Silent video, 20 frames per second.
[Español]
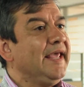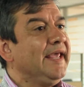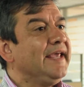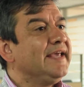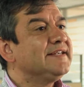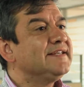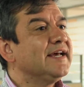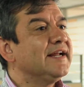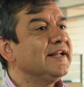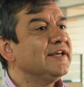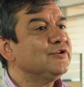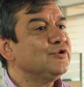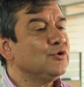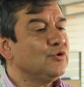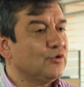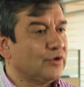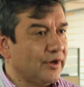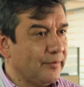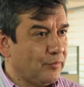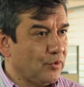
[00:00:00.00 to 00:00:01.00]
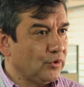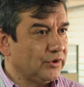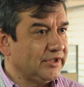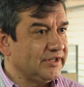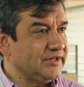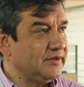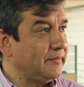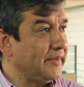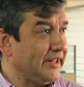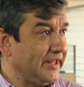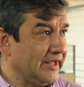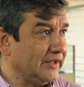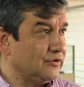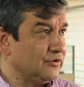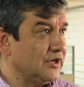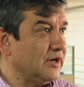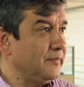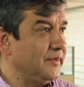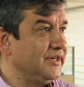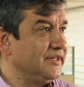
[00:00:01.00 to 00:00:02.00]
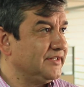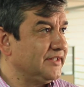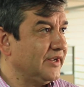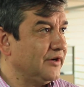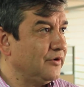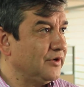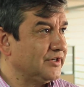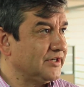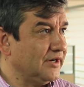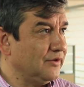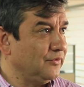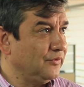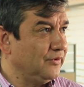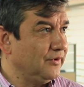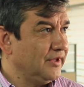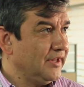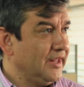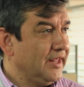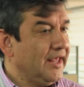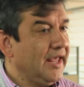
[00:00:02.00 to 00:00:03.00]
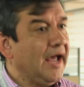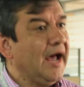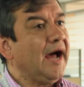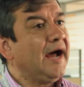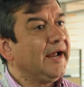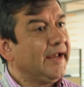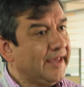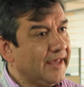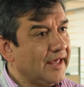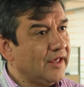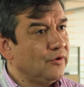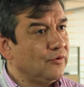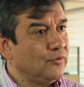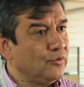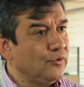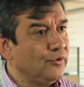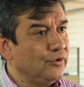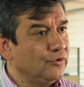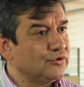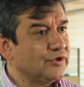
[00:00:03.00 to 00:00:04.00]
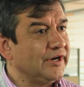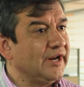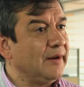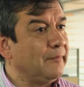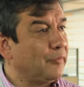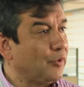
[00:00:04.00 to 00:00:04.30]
y se han hecho los reportes inmediatos al Ministerio de Salud. Han quedado incluidos en el